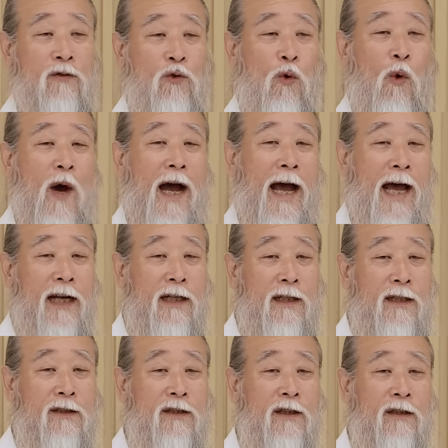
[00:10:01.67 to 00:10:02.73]
좋아하는
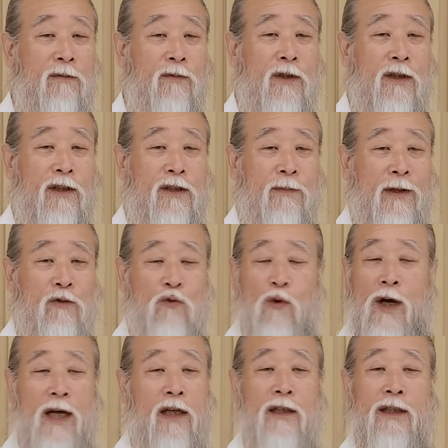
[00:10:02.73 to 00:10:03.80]
것처럼 그렇지만
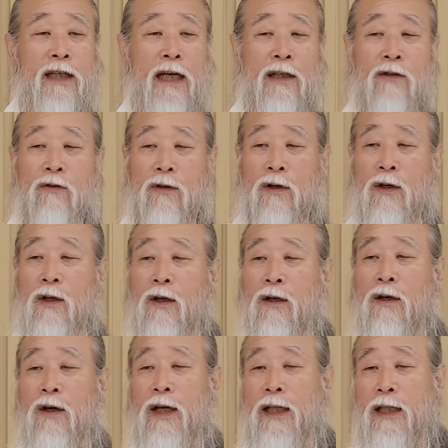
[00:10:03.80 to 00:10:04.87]
좋아하는 게 아니고
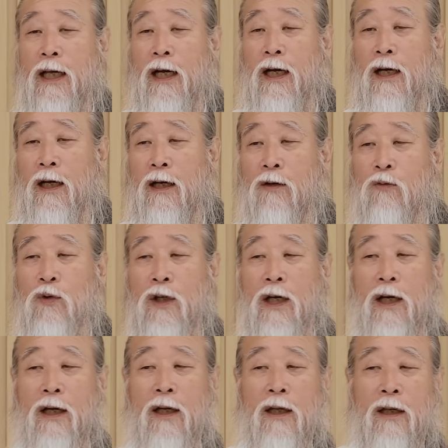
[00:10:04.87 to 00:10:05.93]
거기에다가
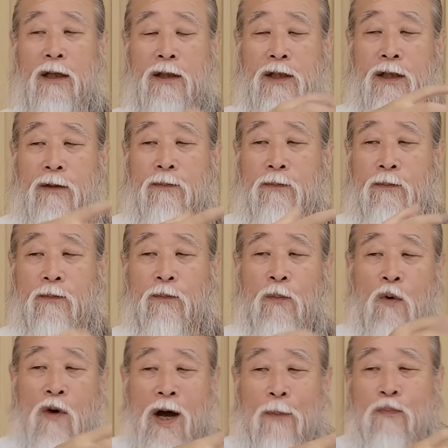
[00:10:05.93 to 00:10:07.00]
우리가 지금
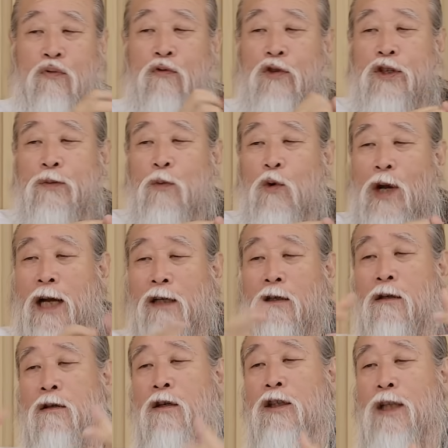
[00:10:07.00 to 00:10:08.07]
뭔가 풀지 못하는
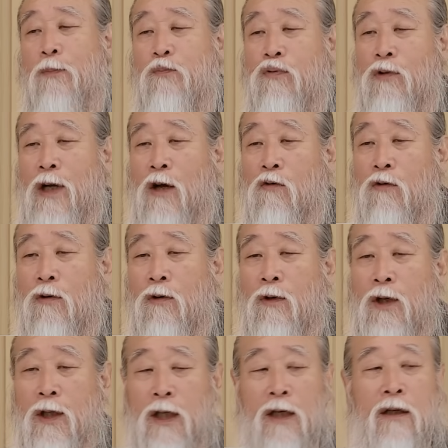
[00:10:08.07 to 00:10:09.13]
걸 거다 풀라고
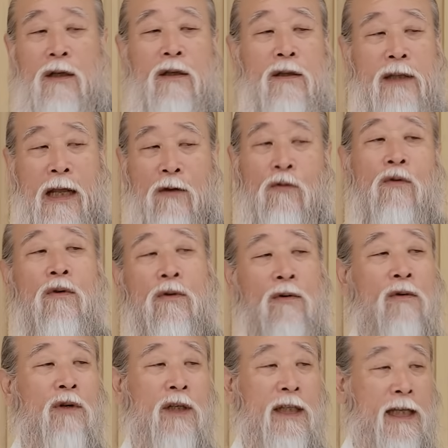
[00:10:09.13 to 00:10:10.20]
이걸 데리고
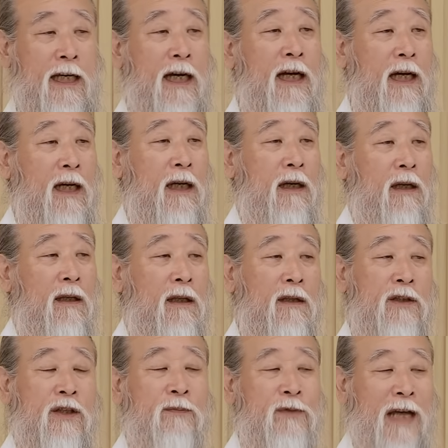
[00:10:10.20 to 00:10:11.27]
온 거니까
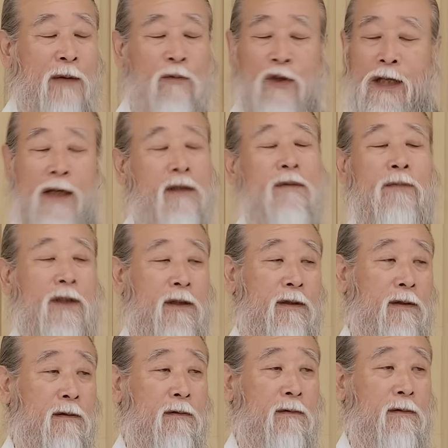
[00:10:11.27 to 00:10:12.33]
이건 지금 잘못된 겁니다.
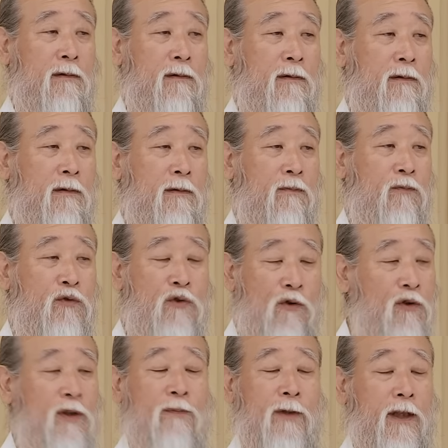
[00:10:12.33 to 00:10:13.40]

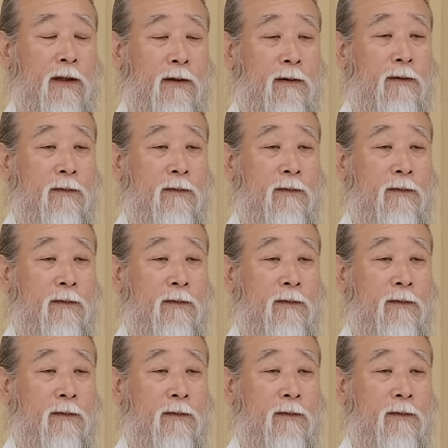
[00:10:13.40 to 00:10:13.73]
무조건입니다.